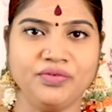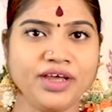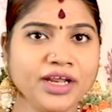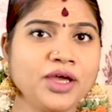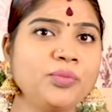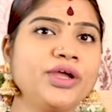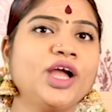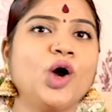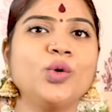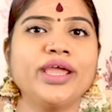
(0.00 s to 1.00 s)
இவருக்கு
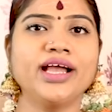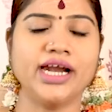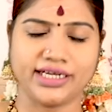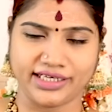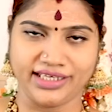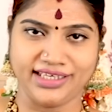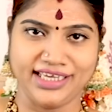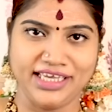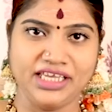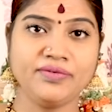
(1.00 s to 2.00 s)
போய் கருணை காட்டி
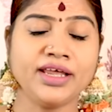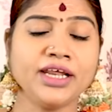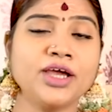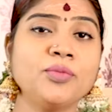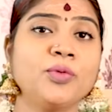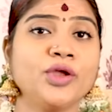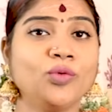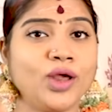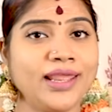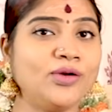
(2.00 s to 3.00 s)
இவருக்கு போய்
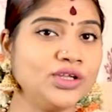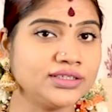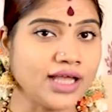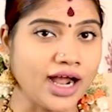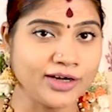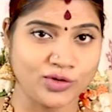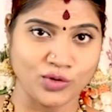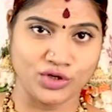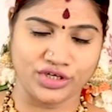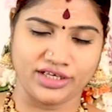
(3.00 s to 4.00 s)
ஓலை கொடுத்து
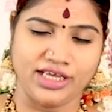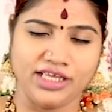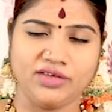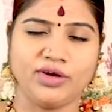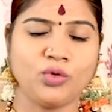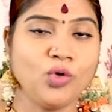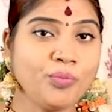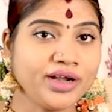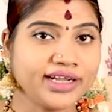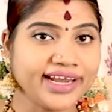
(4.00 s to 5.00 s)
ஆட்கொண்டு இவர்
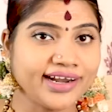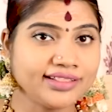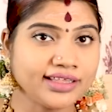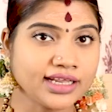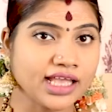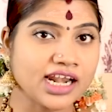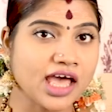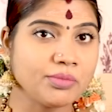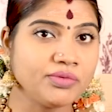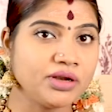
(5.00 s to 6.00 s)
கூப்பிட்ட
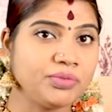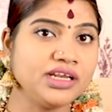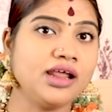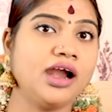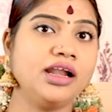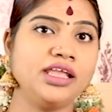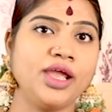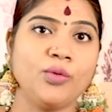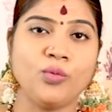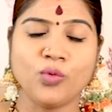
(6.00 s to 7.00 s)
இடத்திற்கெல்லாம் இவர்
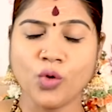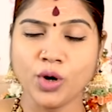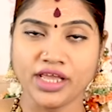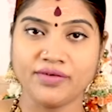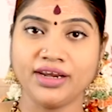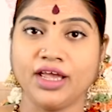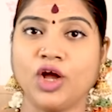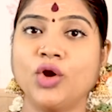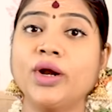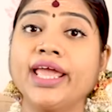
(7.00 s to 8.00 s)
பின்னாடியே ஓடி இவருக்கு
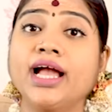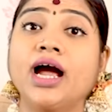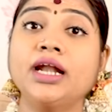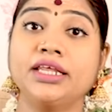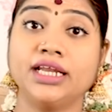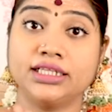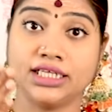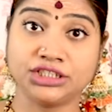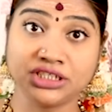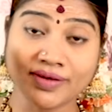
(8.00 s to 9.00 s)
கருணை காட்டின
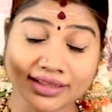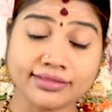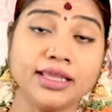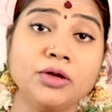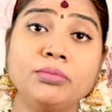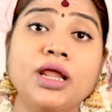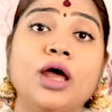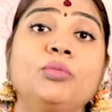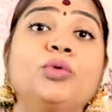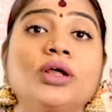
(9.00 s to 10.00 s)
அந்த சிவத்தையும்
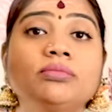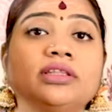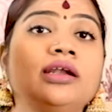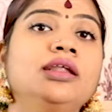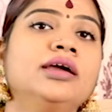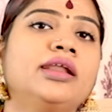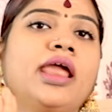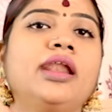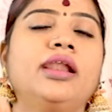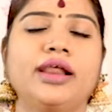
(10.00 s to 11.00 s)
நான் புறம்
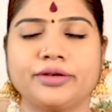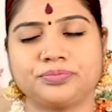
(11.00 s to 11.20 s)
தள்ளுகிறேன்ற